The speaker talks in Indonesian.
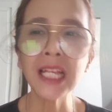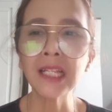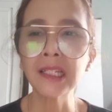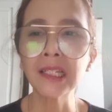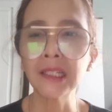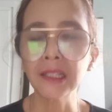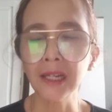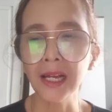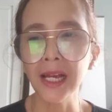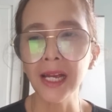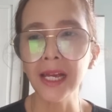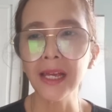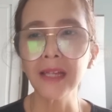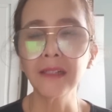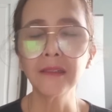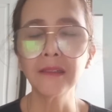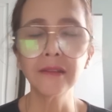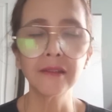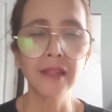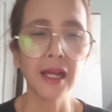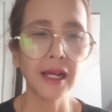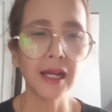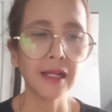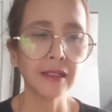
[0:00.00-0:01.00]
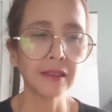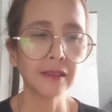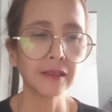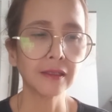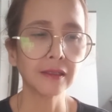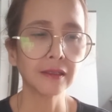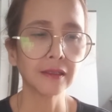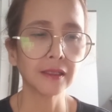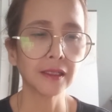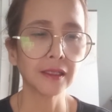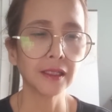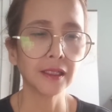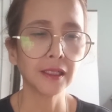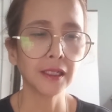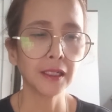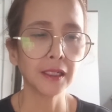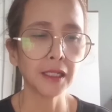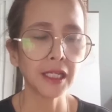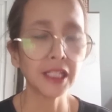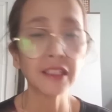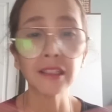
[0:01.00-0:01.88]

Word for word: Israel dan uh,